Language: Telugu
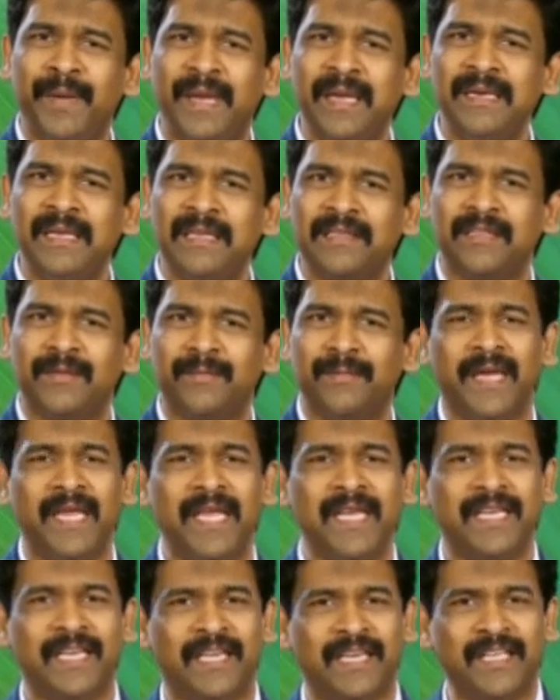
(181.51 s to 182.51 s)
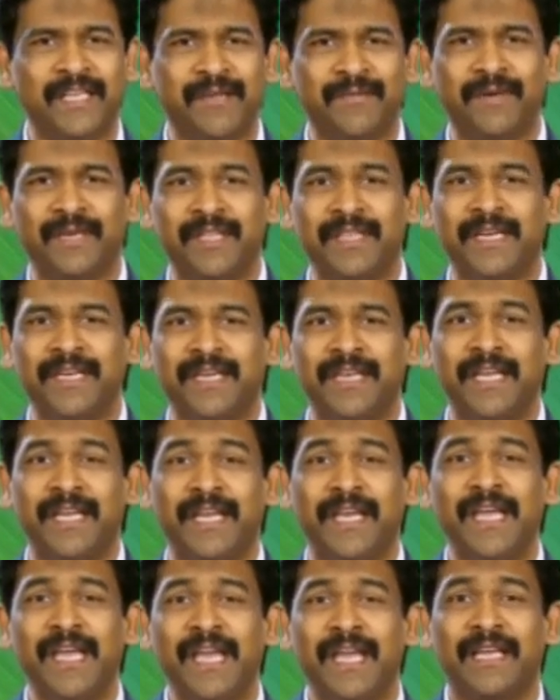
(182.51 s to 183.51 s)
పెయిన్ ఎంత భయంకరంగా ఉన్నదంటే
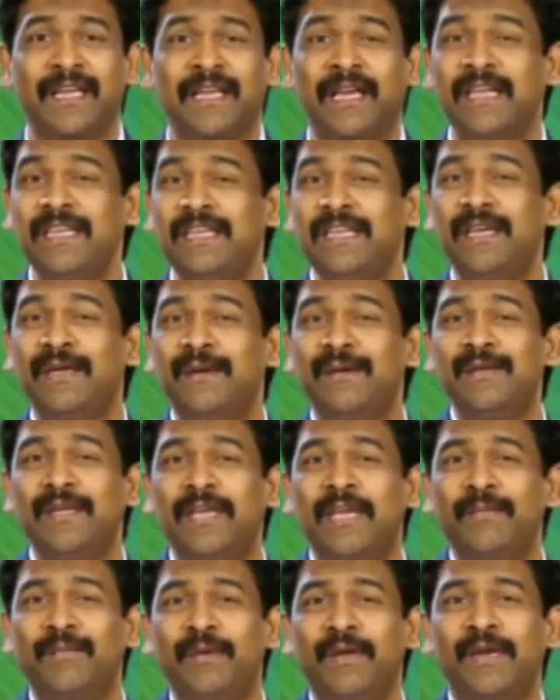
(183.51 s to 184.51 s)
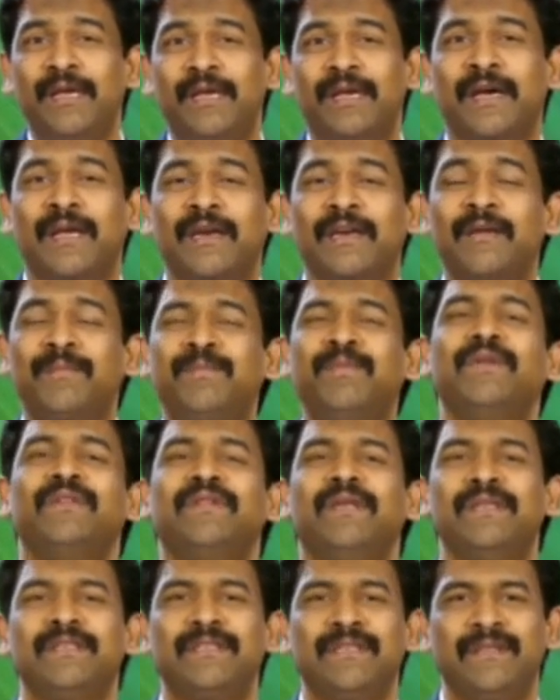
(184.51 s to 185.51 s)
కయ్యేను ఏబేల్ని కన్నప్పుడు
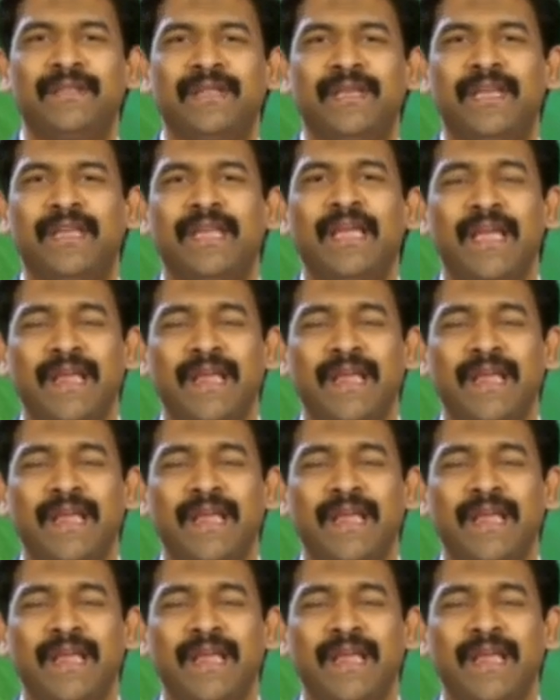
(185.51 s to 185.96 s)
తెలిసిందే